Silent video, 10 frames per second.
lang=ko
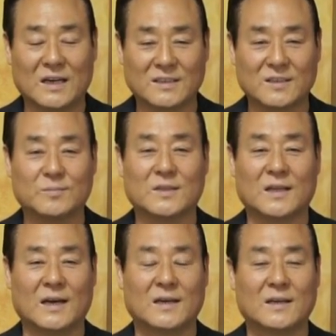
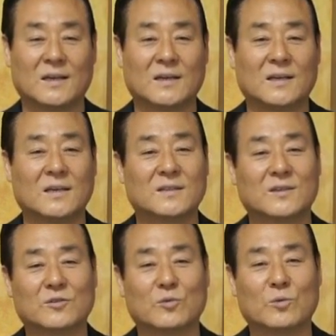이야기입니다.
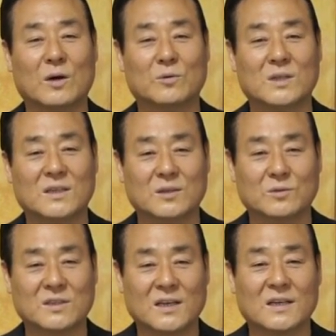성경과
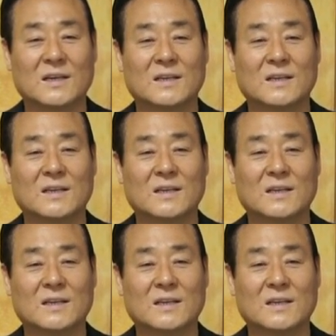우대제국 책